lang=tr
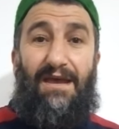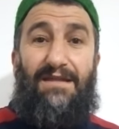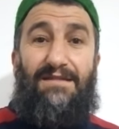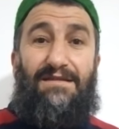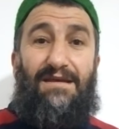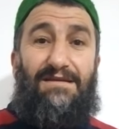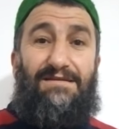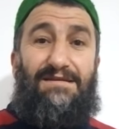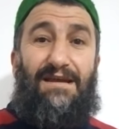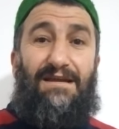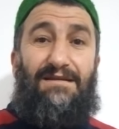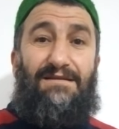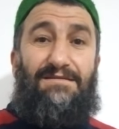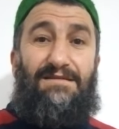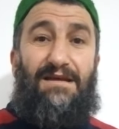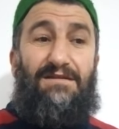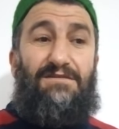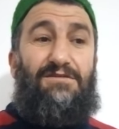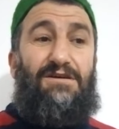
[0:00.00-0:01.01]

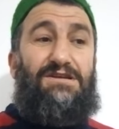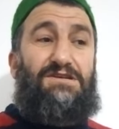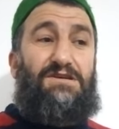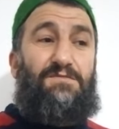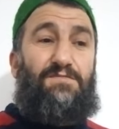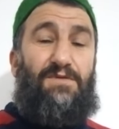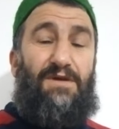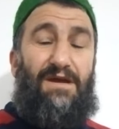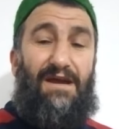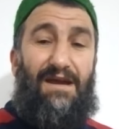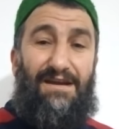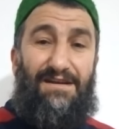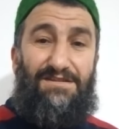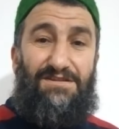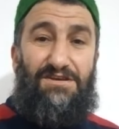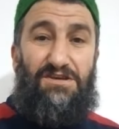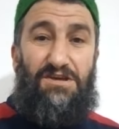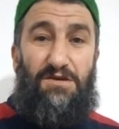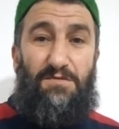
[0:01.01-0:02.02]
Tecelliden nasip
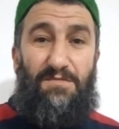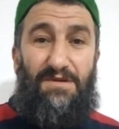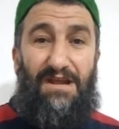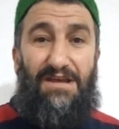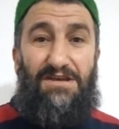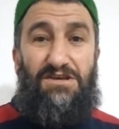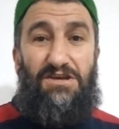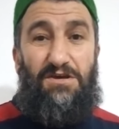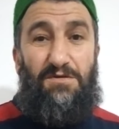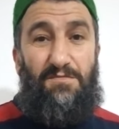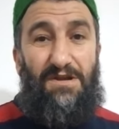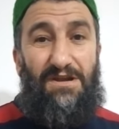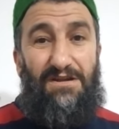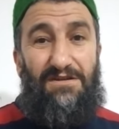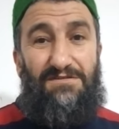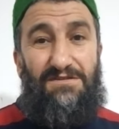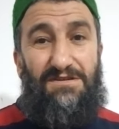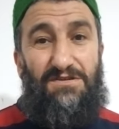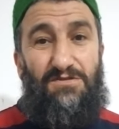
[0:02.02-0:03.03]
erdi kimine,
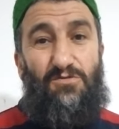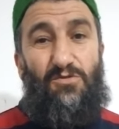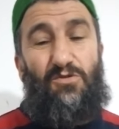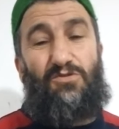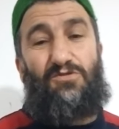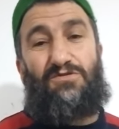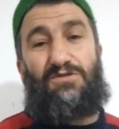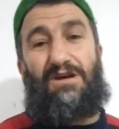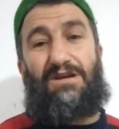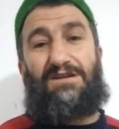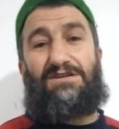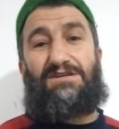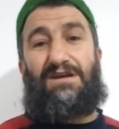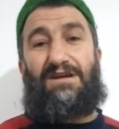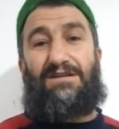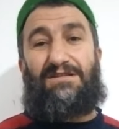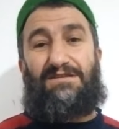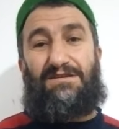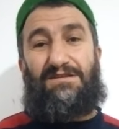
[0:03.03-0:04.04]
kiminin rızkı ondan
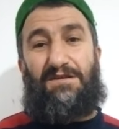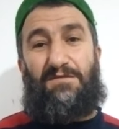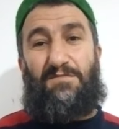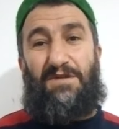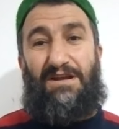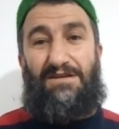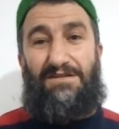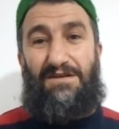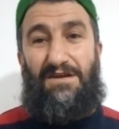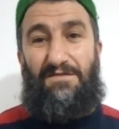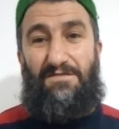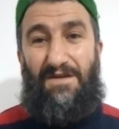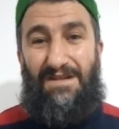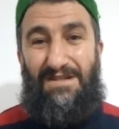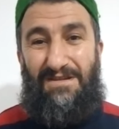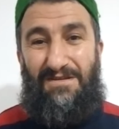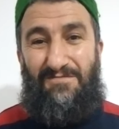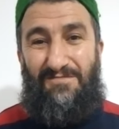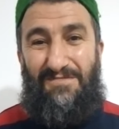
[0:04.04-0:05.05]
içeridir demeliydi
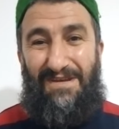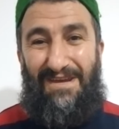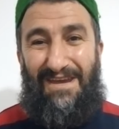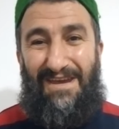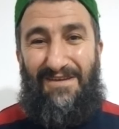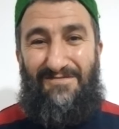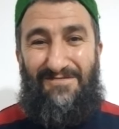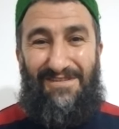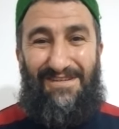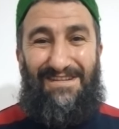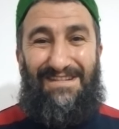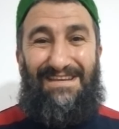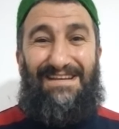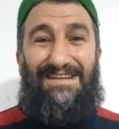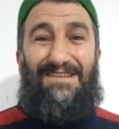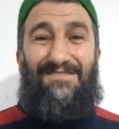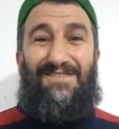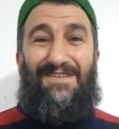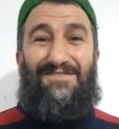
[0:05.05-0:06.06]
efendim. Bunu
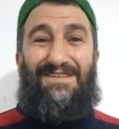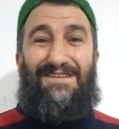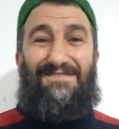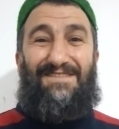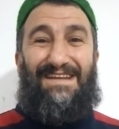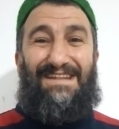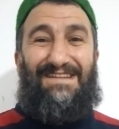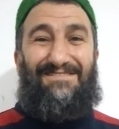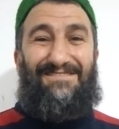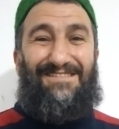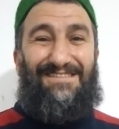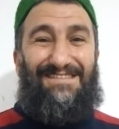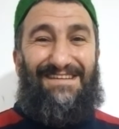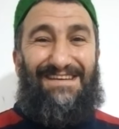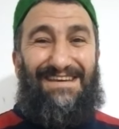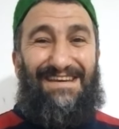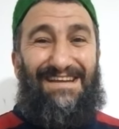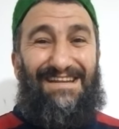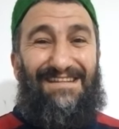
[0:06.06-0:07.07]
deyince baba efendi
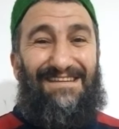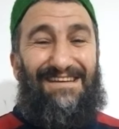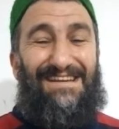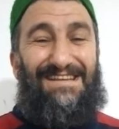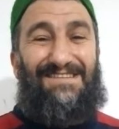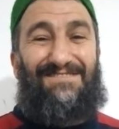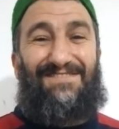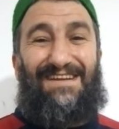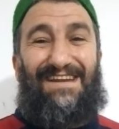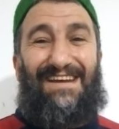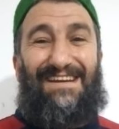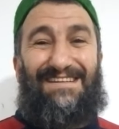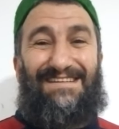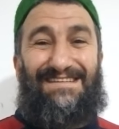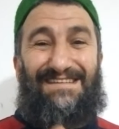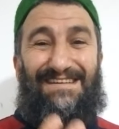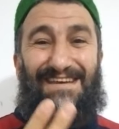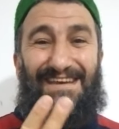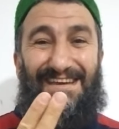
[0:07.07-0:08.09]
buyurdu ki nasip ile
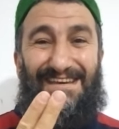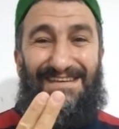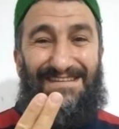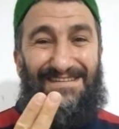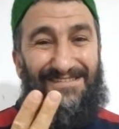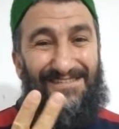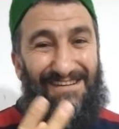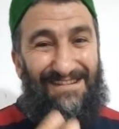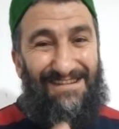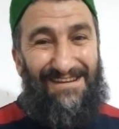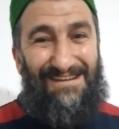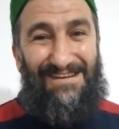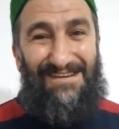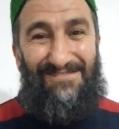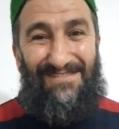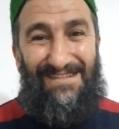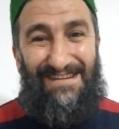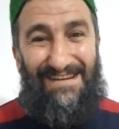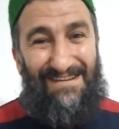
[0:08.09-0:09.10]
rızık ikiz kardeş
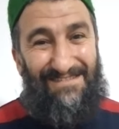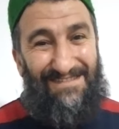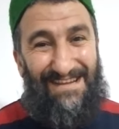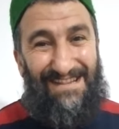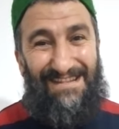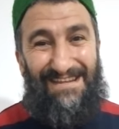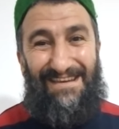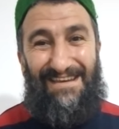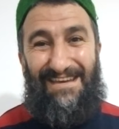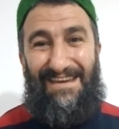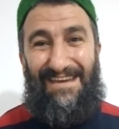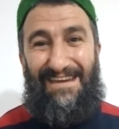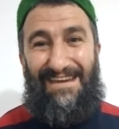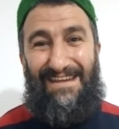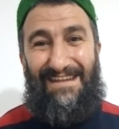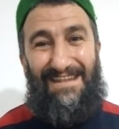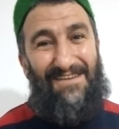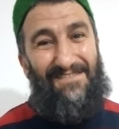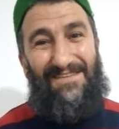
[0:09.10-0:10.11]
gibidir efendi.
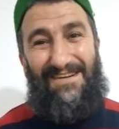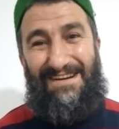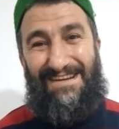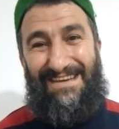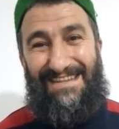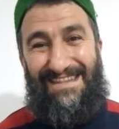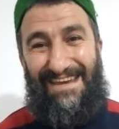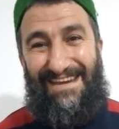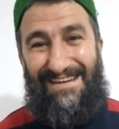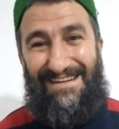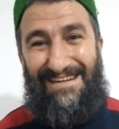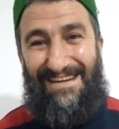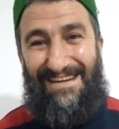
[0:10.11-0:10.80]
Ne fark eder?